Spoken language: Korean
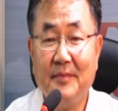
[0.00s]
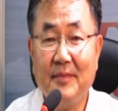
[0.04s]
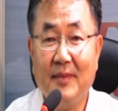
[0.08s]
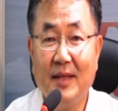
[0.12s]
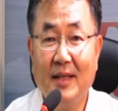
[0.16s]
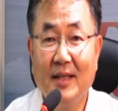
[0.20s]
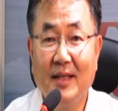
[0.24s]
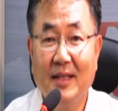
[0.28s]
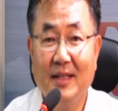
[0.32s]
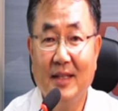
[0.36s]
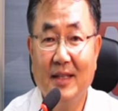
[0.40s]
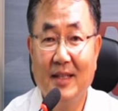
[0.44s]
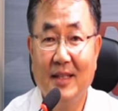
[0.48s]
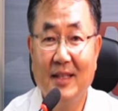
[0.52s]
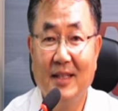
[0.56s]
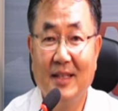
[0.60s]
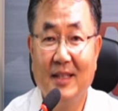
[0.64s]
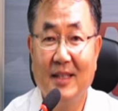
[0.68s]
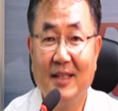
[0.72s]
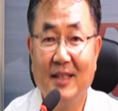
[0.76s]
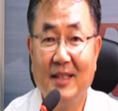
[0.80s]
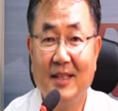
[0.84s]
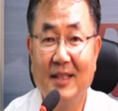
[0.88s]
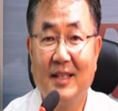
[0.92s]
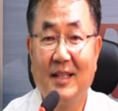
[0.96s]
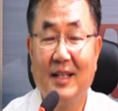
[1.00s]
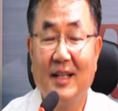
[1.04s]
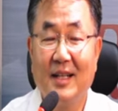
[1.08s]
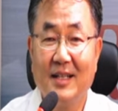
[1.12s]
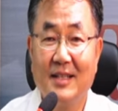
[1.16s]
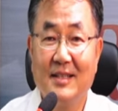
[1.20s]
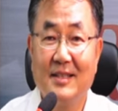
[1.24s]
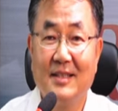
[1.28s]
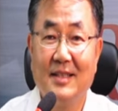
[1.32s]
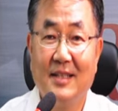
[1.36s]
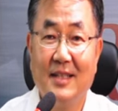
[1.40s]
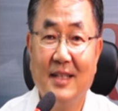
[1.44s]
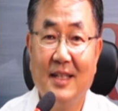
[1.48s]
이
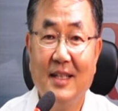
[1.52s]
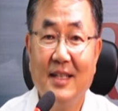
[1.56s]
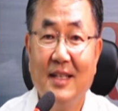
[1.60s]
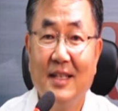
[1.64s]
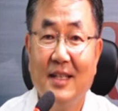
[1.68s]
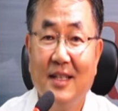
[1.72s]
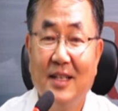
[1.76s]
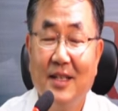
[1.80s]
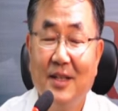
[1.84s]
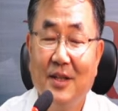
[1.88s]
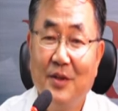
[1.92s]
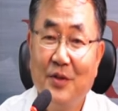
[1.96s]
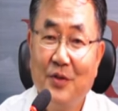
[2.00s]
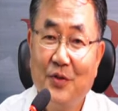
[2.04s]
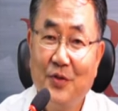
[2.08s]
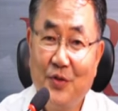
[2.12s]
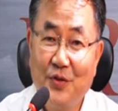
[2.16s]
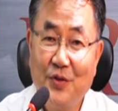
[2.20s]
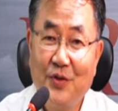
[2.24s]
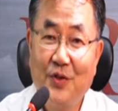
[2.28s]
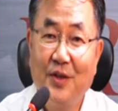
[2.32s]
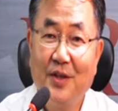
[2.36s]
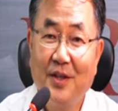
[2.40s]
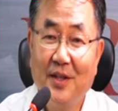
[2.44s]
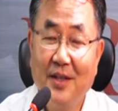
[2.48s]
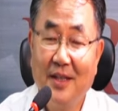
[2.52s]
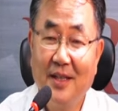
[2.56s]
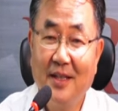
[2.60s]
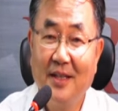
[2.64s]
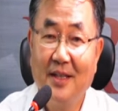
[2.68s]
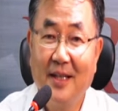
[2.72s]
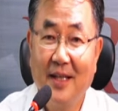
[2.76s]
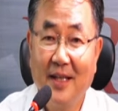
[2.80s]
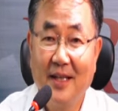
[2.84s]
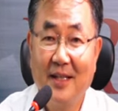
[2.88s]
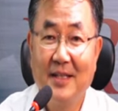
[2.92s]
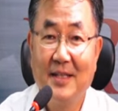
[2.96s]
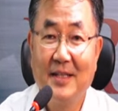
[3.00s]
클래스들이 출연이
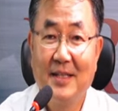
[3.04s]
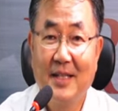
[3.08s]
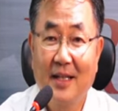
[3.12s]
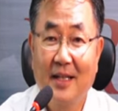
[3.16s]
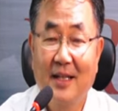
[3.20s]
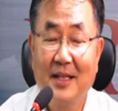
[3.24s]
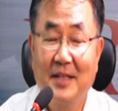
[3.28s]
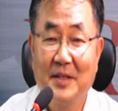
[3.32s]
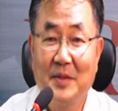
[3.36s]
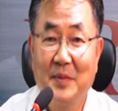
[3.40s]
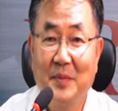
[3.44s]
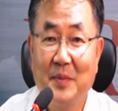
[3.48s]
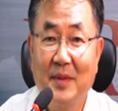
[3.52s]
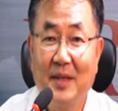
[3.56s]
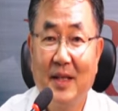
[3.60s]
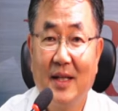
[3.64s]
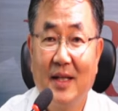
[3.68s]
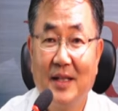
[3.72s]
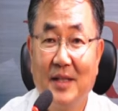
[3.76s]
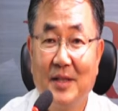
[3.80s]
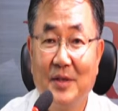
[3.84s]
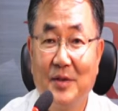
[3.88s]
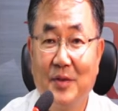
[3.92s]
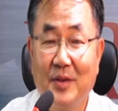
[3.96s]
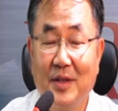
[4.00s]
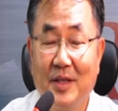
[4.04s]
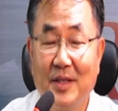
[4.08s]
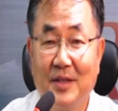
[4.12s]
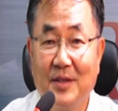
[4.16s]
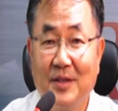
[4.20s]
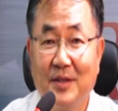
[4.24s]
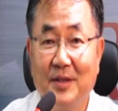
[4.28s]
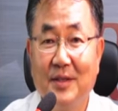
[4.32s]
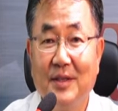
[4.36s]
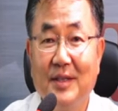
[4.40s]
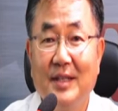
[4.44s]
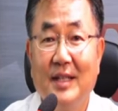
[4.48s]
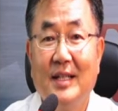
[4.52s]
되기 시작했습니다. 그 중에서
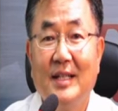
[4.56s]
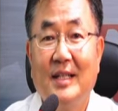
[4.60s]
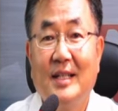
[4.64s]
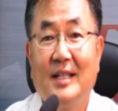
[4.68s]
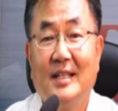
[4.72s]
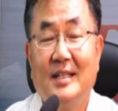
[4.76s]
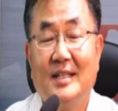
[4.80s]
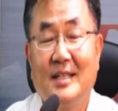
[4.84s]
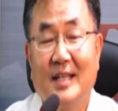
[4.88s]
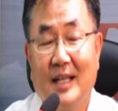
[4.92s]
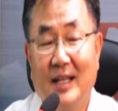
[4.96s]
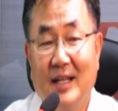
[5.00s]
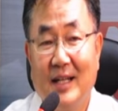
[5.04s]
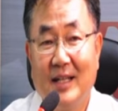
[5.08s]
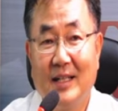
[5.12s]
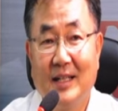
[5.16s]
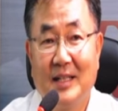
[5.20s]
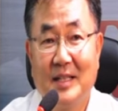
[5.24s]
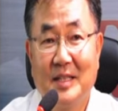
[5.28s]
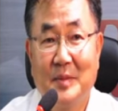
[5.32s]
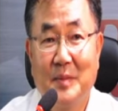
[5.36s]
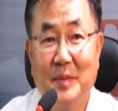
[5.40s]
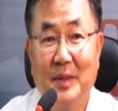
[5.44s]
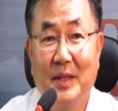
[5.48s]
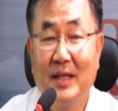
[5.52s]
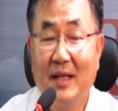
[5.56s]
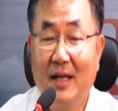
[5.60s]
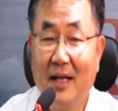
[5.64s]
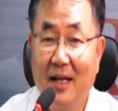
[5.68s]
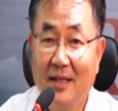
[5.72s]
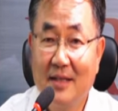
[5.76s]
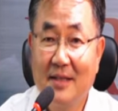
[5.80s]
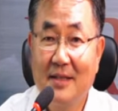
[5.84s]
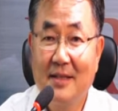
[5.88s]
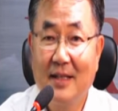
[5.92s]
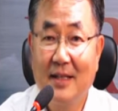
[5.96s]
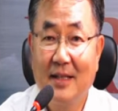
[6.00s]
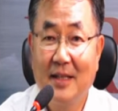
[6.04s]
잘 알다시피
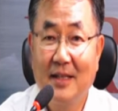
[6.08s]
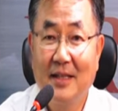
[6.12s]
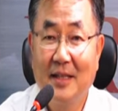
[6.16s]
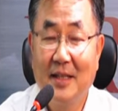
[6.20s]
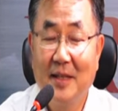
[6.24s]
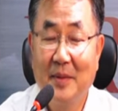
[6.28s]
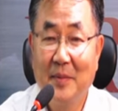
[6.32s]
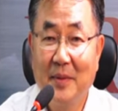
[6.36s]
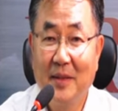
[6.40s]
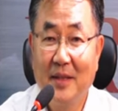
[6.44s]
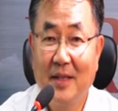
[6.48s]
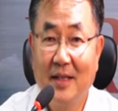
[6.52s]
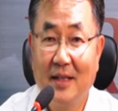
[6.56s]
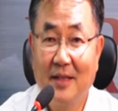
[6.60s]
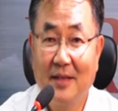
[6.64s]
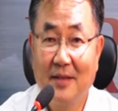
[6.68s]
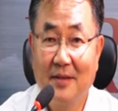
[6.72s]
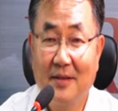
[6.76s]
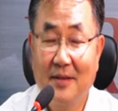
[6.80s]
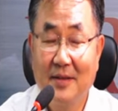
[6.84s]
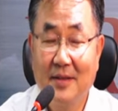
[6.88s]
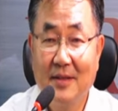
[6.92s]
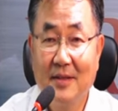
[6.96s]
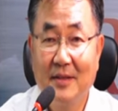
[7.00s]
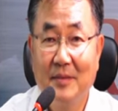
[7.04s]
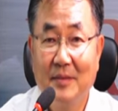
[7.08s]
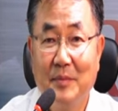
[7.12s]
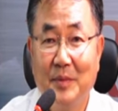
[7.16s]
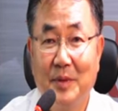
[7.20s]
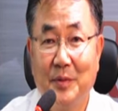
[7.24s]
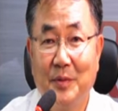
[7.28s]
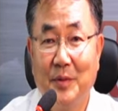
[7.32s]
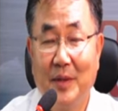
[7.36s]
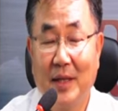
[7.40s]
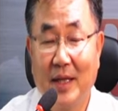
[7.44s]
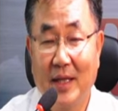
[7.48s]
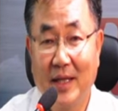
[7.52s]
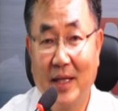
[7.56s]
칸스 아카데미라는 것은
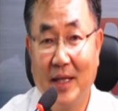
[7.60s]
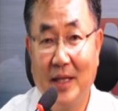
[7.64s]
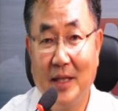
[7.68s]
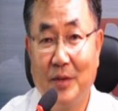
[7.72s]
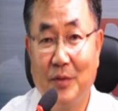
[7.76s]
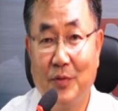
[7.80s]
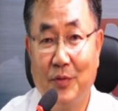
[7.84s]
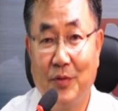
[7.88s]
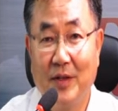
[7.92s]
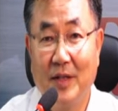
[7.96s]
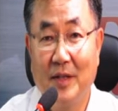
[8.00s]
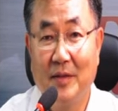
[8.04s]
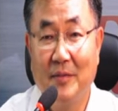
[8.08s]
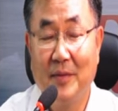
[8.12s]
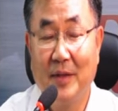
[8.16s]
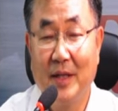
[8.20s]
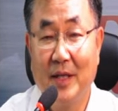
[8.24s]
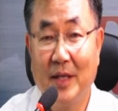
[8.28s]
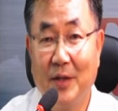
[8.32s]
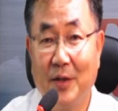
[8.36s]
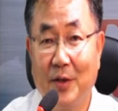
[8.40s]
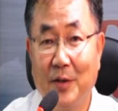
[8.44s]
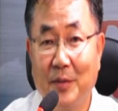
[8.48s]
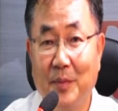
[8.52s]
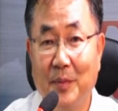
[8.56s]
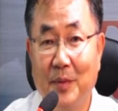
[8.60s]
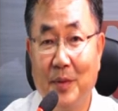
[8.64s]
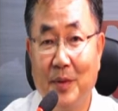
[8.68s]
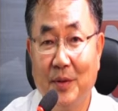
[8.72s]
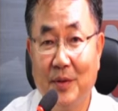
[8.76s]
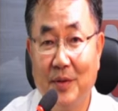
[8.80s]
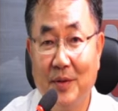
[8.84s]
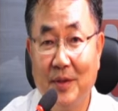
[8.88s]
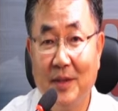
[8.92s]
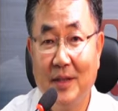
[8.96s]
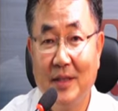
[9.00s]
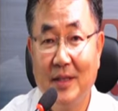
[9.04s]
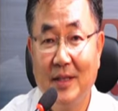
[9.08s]
미국의 K-12의
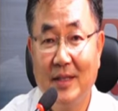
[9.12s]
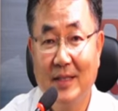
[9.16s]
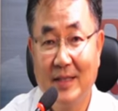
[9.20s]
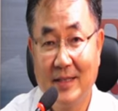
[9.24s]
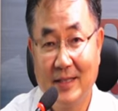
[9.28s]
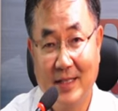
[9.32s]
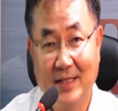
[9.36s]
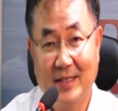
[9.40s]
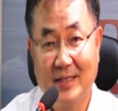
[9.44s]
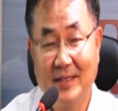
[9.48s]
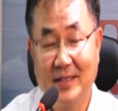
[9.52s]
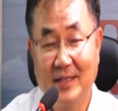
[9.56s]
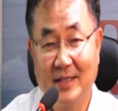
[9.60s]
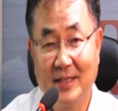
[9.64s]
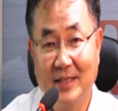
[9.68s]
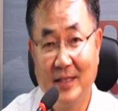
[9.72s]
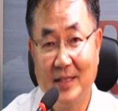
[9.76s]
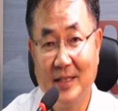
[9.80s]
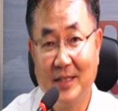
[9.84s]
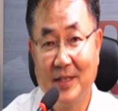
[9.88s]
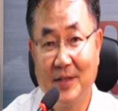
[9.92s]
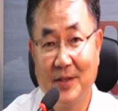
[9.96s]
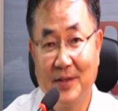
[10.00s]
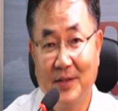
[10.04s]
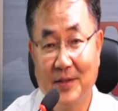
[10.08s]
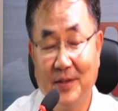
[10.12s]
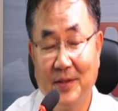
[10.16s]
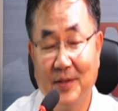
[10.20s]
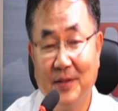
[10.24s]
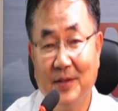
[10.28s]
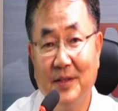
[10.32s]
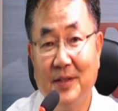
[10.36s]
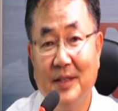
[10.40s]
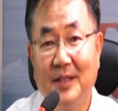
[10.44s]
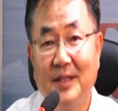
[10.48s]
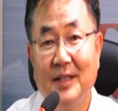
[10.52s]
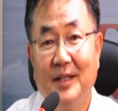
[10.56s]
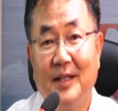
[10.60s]
혁명을 사실은 일으켜서
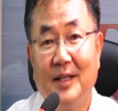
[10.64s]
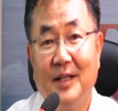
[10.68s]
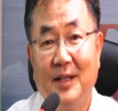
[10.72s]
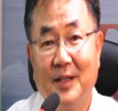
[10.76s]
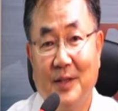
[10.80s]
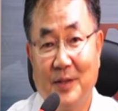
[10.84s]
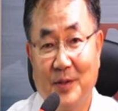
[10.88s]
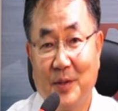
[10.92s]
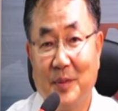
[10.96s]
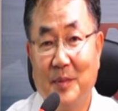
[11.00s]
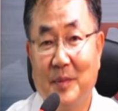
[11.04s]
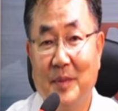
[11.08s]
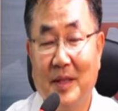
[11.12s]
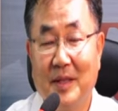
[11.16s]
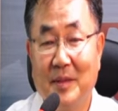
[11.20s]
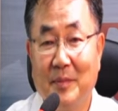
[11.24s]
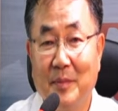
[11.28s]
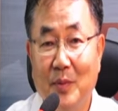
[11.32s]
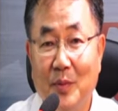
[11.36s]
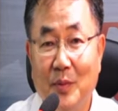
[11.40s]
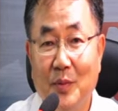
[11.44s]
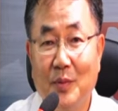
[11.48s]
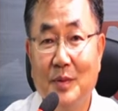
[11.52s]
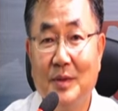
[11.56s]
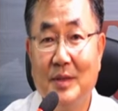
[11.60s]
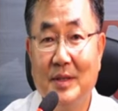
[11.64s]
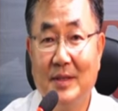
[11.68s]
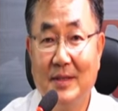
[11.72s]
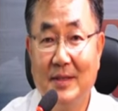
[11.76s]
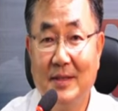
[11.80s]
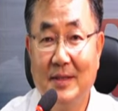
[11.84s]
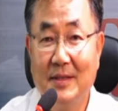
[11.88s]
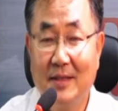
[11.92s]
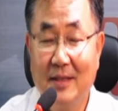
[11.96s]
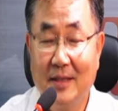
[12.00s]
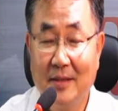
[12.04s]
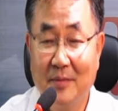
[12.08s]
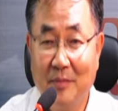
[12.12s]
정말
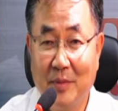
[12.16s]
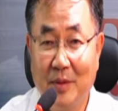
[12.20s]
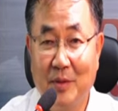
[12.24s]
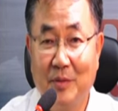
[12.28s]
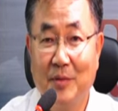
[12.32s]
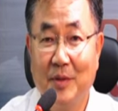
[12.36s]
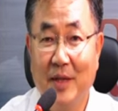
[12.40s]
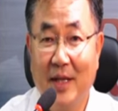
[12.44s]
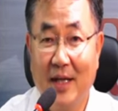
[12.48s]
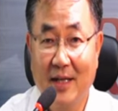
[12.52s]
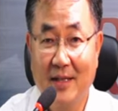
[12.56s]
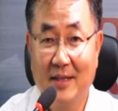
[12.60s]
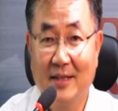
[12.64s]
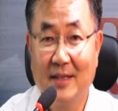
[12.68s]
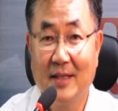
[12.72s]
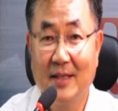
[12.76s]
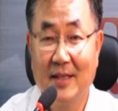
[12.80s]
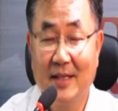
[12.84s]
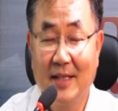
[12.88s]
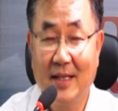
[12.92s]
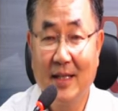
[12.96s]
모든 미국의 학생들이